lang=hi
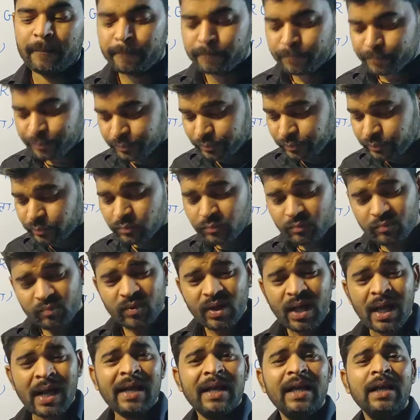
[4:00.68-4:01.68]
हैं
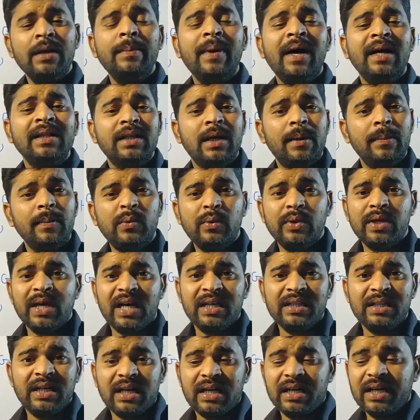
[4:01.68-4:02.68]
एक बात आपको
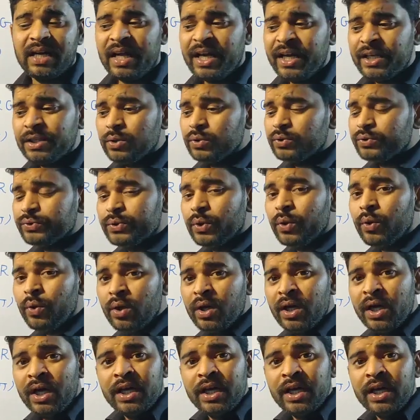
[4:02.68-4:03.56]
याद रखना है दोस्तों